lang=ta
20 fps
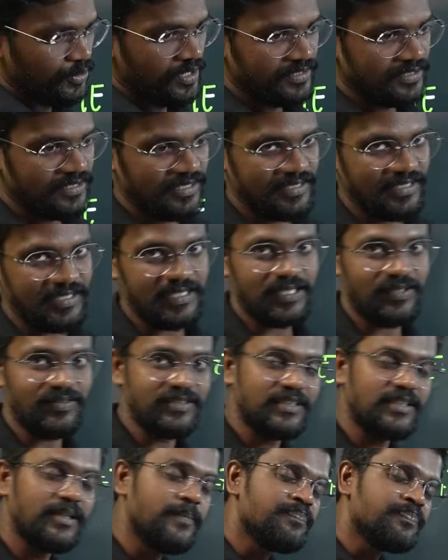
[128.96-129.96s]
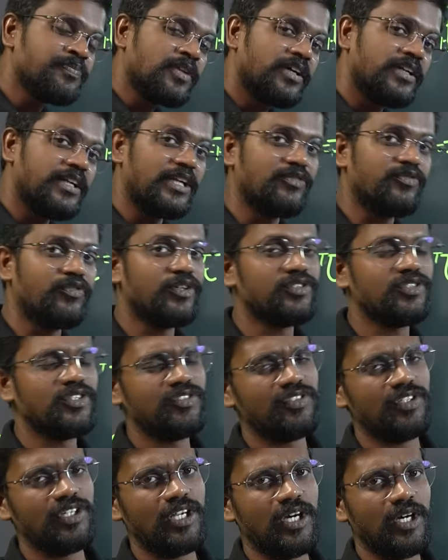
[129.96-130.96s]
இருக்கும் அதனால தான் எனக்கு வந்து நெட் ஃபோர்ஸ்
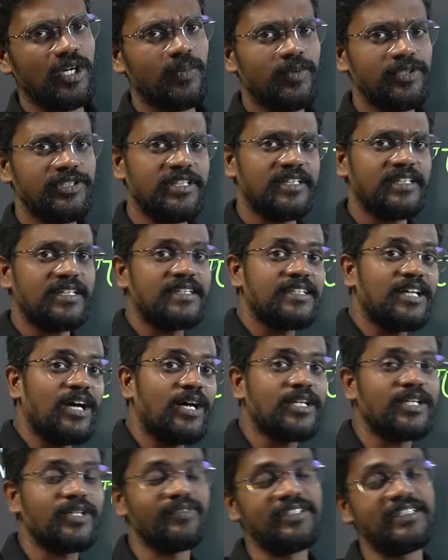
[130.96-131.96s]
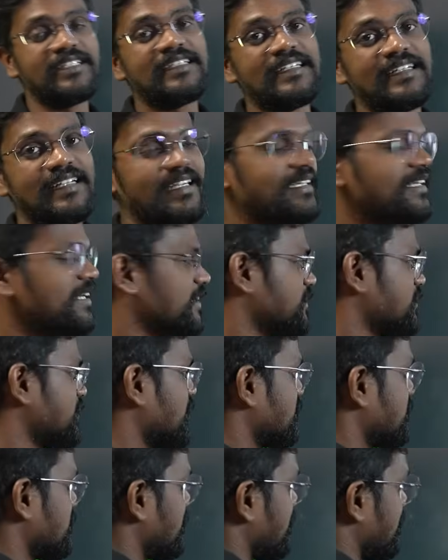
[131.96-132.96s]
ஜீரோ ஆகும்போது எனக்கு டார்க் வந்து கிரியேட் ஆகுது
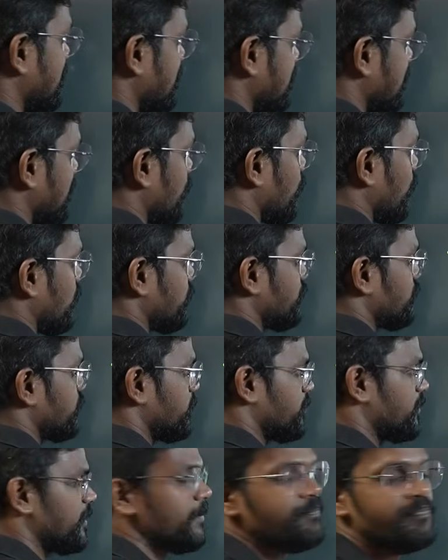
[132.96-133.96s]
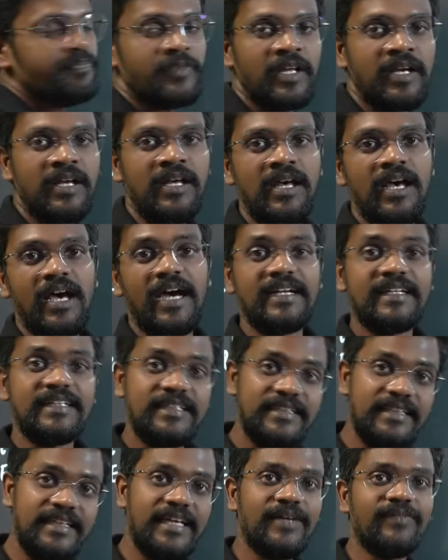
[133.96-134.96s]
அதுதான் இந்த கான்செப்ட் அண்ட்
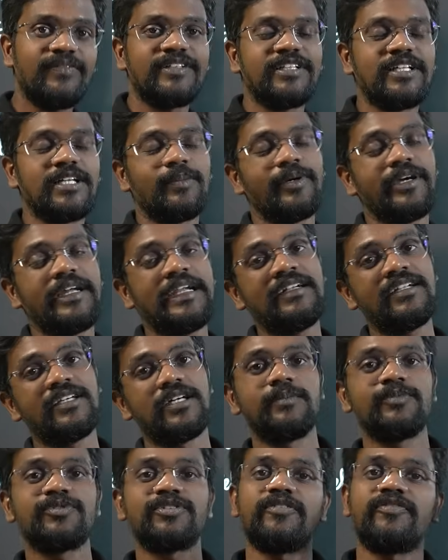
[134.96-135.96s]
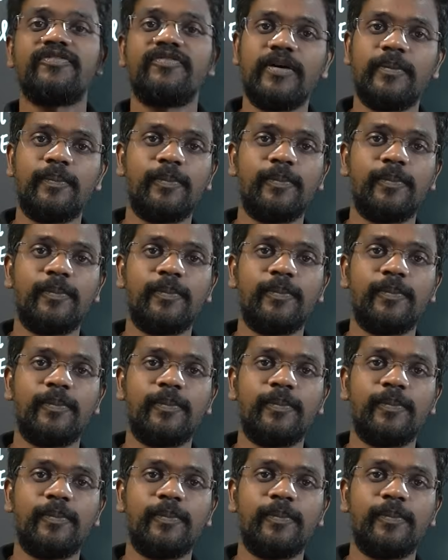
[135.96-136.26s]
இதையே வந்து நம்ம இன் டேர்ம்ஸ் ஆஃப்